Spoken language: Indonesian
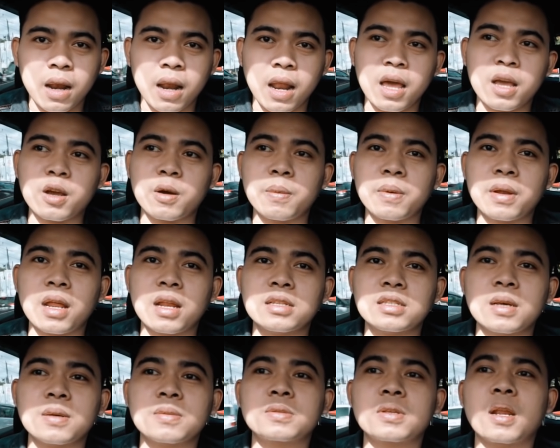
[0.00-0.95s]
like, comment,
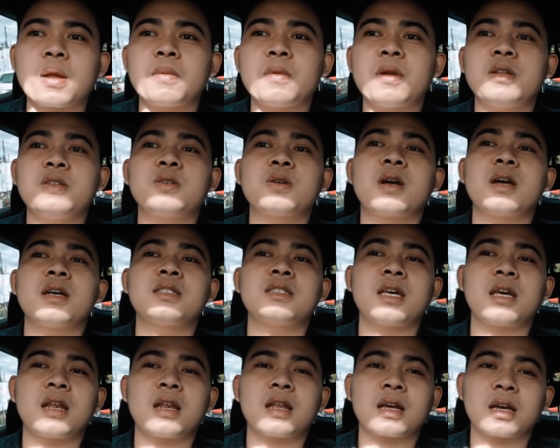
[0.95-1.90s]
and subscribe dan juga
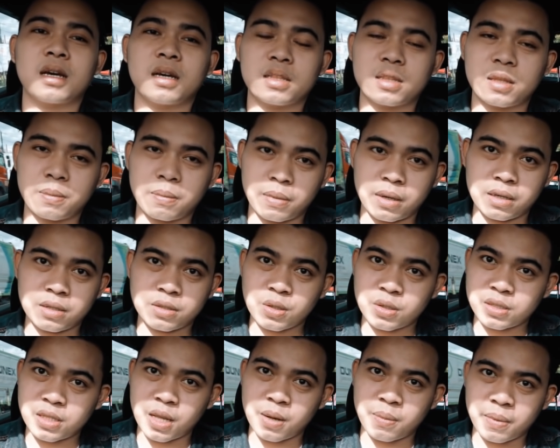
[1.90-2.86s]
share ke teman
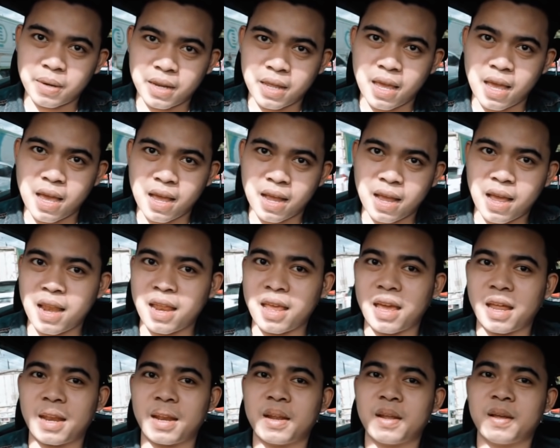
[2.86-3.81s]
sosial media
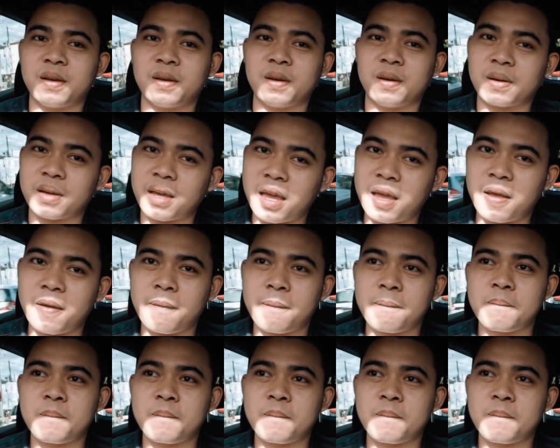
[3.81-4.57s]
kalian oke okay?